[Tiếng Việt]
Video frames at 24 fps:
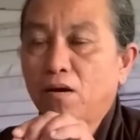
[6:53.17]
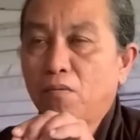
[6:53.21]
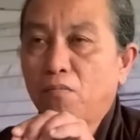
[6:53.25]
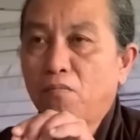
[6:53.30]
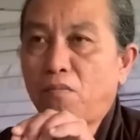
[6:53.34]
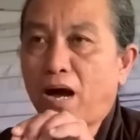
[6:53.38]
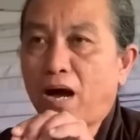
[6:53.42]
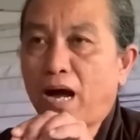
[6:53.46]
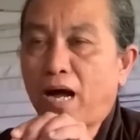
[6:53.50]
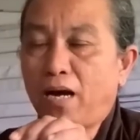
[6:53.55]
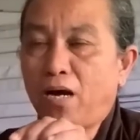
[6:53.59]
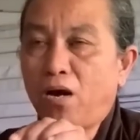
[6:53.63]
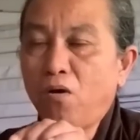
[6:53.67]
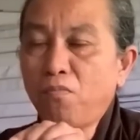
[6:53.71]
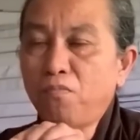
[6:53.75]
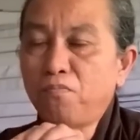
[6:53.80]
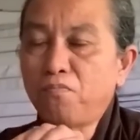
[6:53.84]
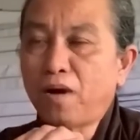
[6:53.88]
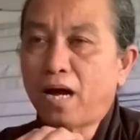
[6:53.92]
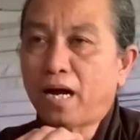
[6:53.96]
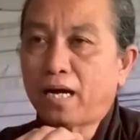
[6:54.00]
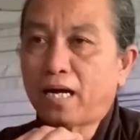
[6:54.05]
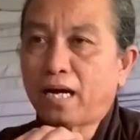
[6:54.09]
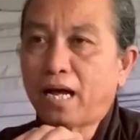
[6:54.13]
mà lúc
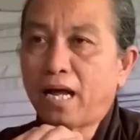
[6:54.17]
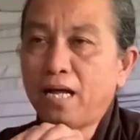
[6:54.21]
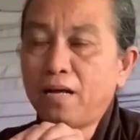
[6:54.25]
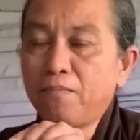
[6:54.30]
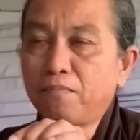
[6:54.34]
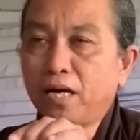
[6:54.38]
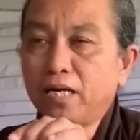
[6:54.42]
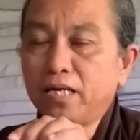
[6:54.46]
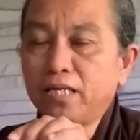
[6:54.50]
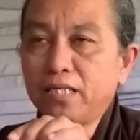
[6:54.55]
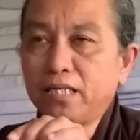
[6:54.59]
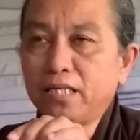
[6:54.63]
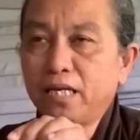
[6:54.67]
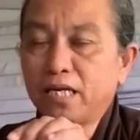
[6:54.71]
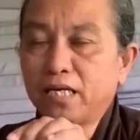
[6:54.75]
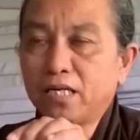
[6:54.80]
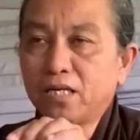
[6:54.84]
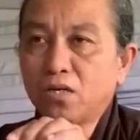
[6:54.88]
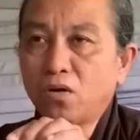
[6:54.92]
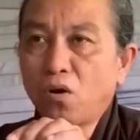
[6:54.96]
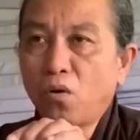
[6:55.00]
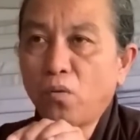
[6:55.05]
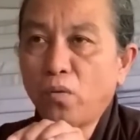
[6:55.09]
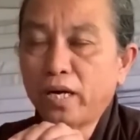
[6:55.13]
mà cái bệnh dịch
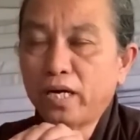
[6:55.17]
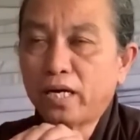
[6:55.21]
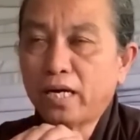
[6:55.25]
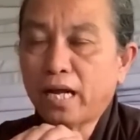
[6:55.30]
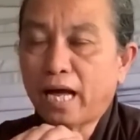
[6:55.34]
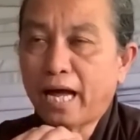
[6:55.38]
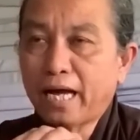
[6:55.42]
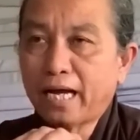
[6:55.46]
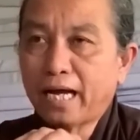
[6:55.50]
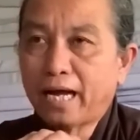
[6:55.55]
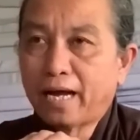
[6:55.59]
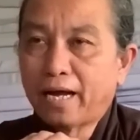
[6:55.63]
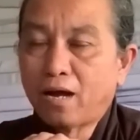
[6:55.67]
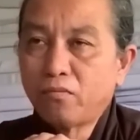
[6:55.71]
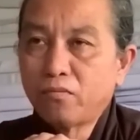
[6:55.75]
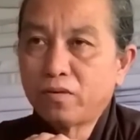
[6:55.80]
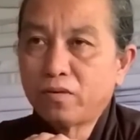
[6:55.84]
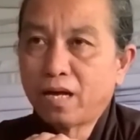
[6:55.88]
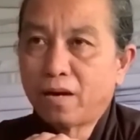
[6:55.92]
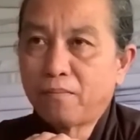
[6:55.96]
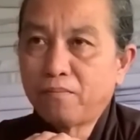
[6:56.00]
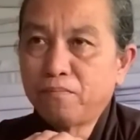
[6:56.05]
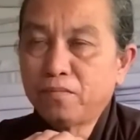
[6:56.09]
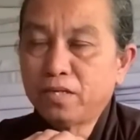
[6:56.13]
Covid là
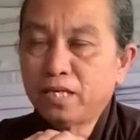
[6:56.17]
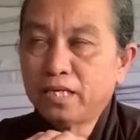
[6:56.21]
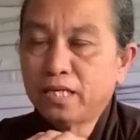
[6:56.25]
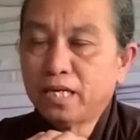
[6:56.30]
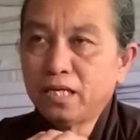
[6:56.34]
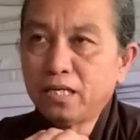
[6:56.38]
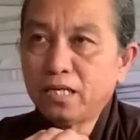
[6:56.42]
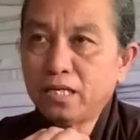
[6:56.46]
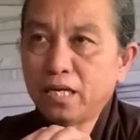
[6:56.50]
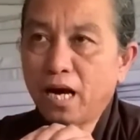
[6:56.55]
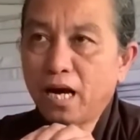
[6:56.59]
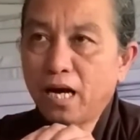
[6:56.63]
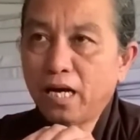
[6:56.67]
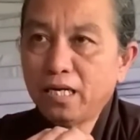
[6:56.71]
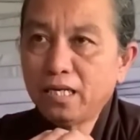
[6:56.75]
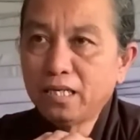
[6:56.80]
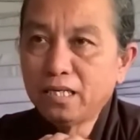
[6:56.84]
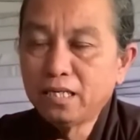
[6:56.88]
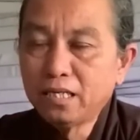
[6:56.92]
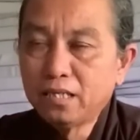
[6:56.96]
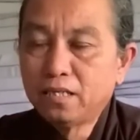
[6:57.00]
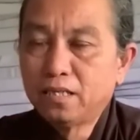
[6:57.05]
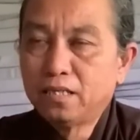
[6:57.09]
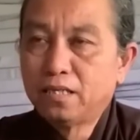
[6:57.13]
2019
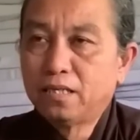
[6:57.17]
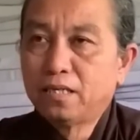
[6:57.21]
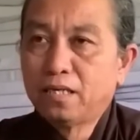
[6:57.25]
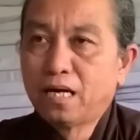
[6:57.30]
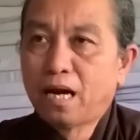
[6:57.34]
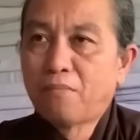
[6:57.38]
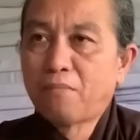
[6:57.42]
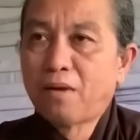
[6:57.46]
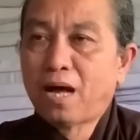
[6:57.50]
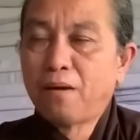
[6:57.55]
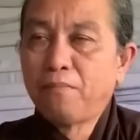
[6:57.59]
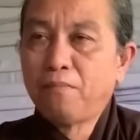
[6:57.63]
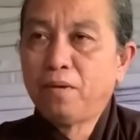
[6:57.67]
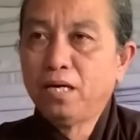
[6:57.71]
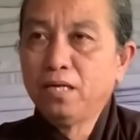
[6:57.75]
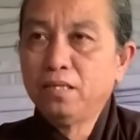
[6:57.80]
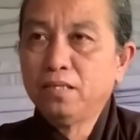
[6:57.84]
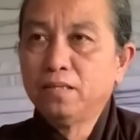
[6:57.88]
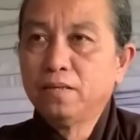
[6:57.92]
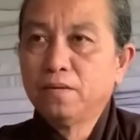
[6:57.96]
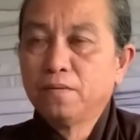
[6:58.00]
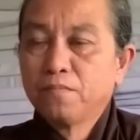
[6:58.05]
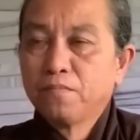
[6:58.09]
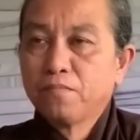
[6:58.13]
đến năm 20